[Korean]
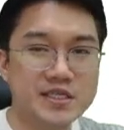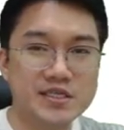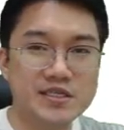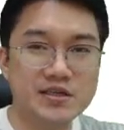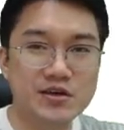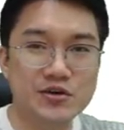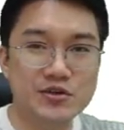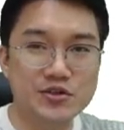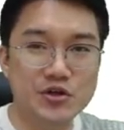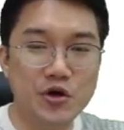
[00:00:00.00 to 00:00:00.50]

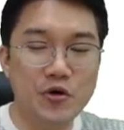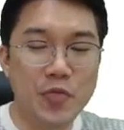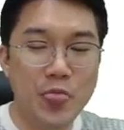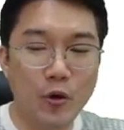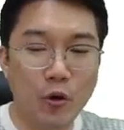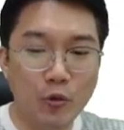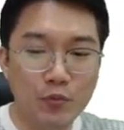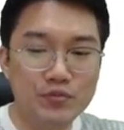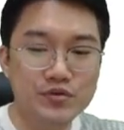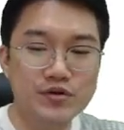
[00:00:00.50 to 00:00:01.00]
끄는 거죠
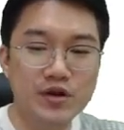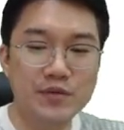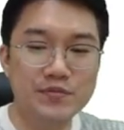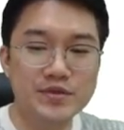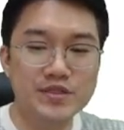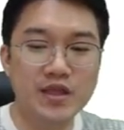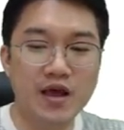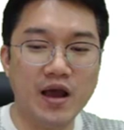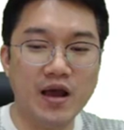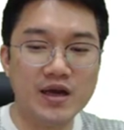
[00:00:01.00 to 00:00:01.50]
오프를
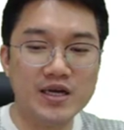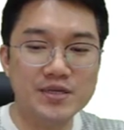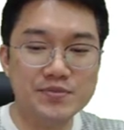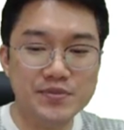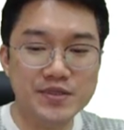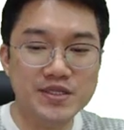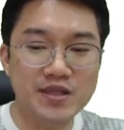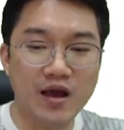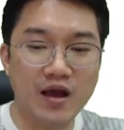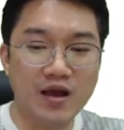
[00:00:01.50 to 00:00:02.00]
합니다
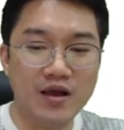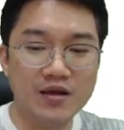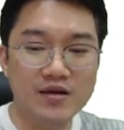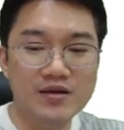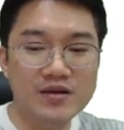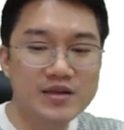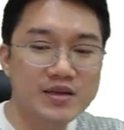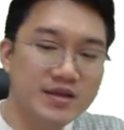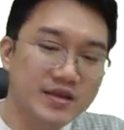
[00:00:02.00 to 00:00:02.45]
끕니다